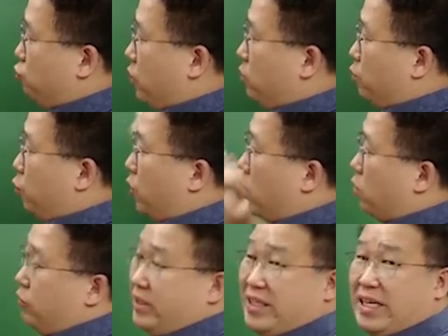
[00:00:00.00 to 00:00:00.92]
우리는
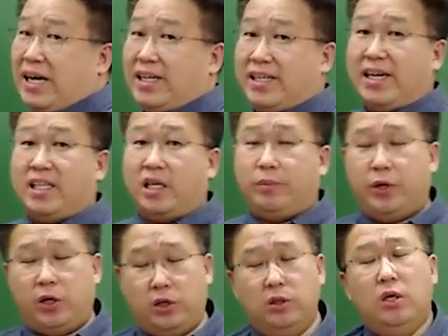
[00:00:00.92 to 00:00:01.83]
뭐라고
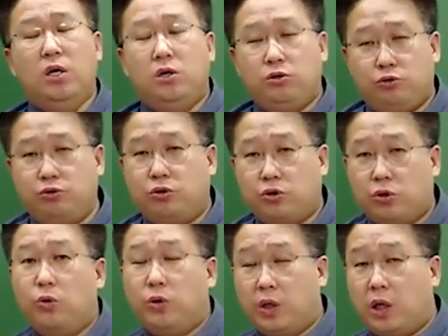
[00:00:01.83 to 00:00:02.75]
이야기하냐면
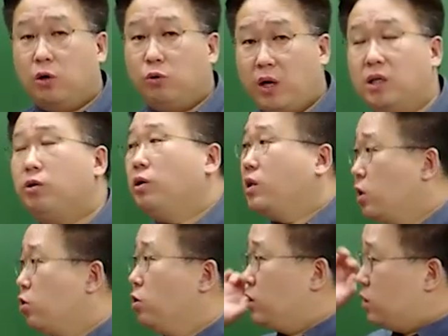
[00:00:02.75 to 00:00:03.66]
유통이라고 하는 거예요.
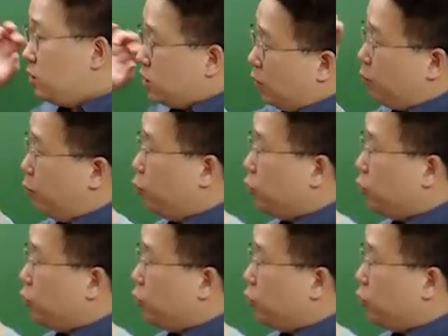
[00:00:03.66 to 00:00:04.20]
그래서 장표